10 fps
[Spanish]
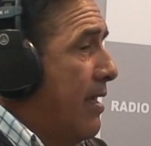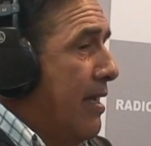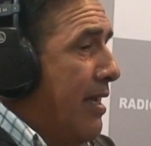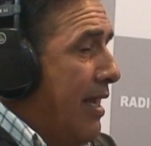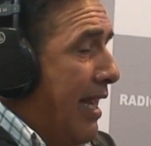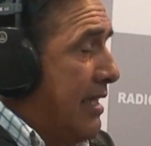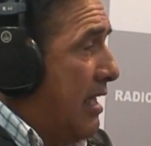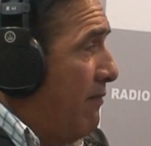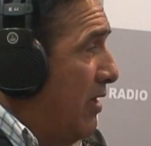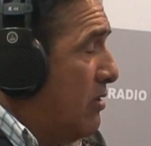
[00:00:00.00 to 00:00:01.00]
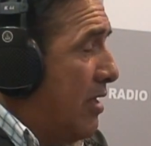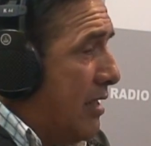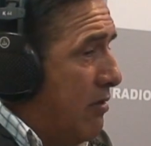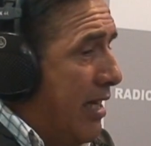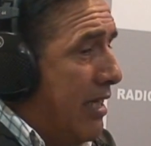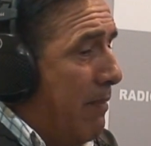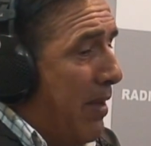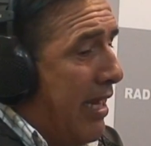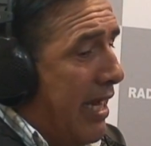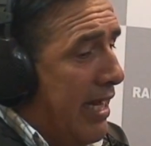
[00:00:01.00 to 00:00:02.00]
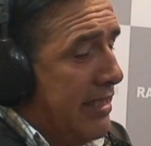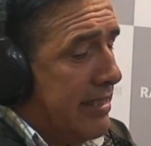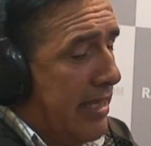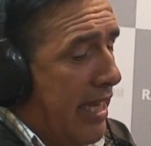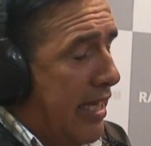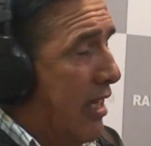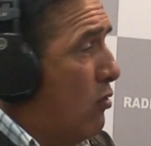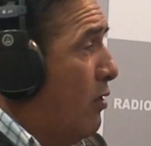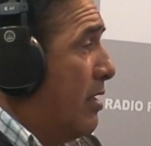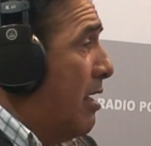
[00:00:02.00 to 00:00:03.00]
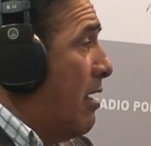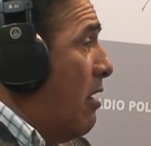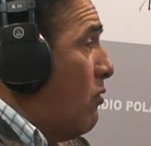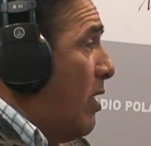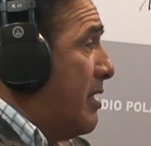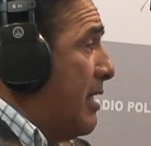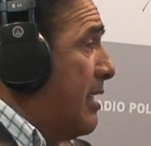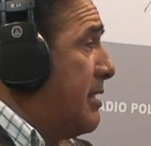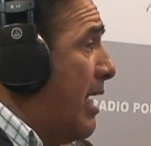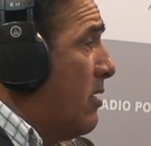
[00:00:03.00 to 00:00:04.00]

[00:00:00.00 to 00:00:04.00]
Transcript: el Servicio Nacional de Pesca le dice, ¿sabe qué? Tú no has trabajado durante tres años.